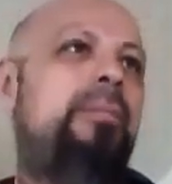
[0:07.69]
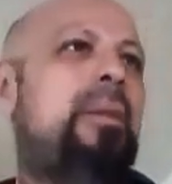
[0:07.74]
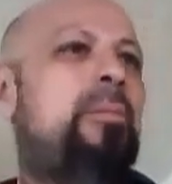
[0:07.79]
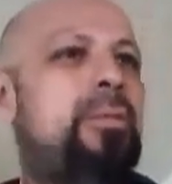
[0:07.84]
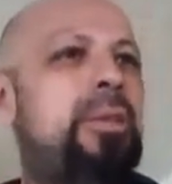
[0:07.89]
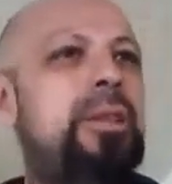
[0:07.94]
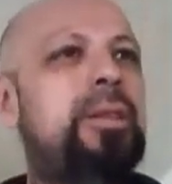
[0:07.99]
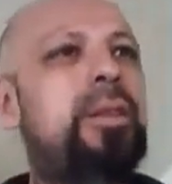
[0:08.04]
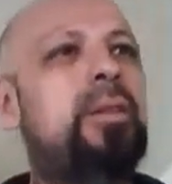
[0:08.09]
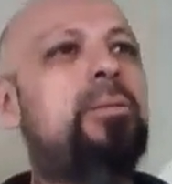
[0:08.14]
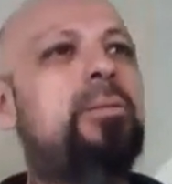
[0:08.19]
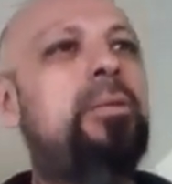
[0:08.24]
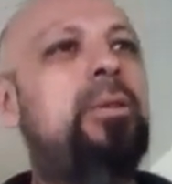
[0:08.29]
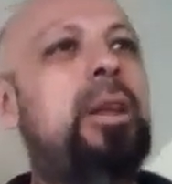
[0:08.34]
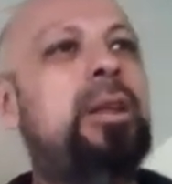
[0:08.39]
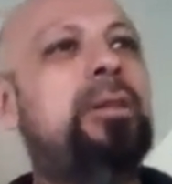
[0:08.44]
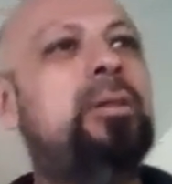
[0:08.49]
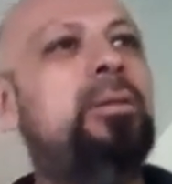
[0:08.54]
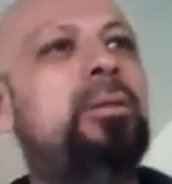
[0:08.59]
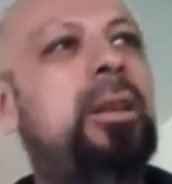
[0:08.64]
Vamos a hacer una
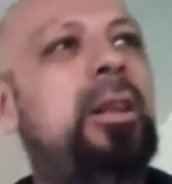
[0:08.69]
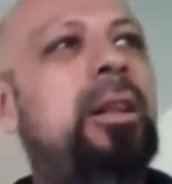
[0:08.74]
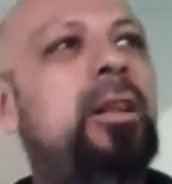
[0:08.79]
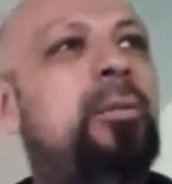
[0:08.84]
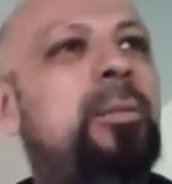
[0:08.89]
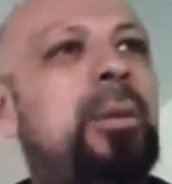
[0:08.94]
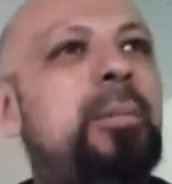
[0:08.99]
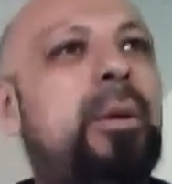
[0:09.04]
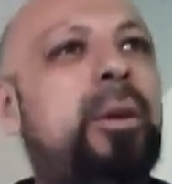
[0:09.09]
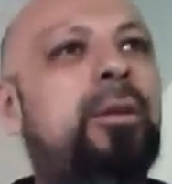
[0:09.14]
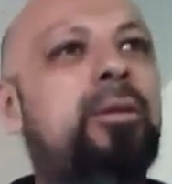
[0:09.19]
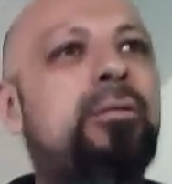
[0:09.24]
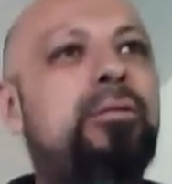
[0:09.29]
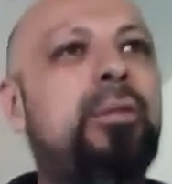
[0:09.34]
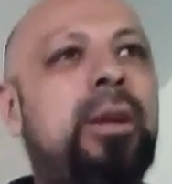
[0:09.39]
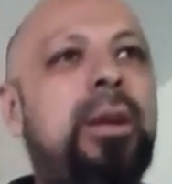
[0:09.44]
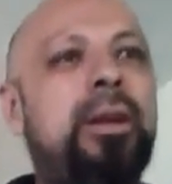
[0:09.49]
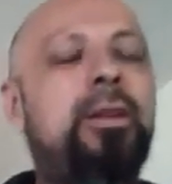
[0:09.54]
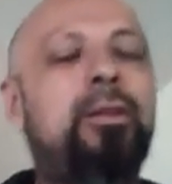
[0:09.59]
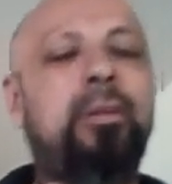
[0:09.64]
oración en el nombre precioso
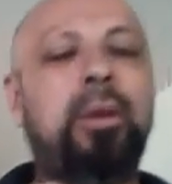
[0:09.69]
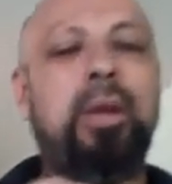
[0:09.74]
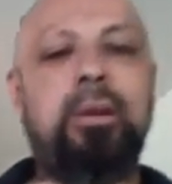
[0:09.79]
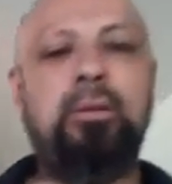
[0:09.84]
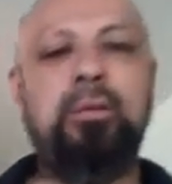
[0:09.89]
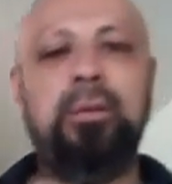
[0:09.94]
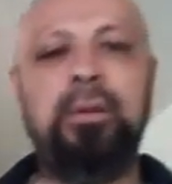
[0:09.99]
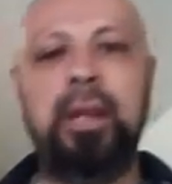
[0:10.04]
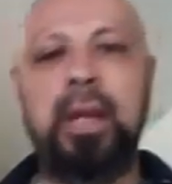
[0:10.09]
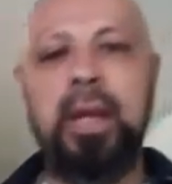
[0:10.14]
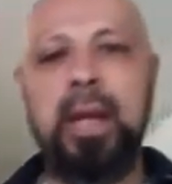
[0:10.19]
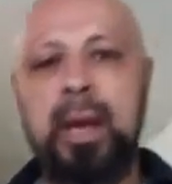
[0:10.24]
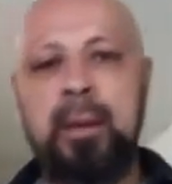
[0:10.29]
de Cristo Jesús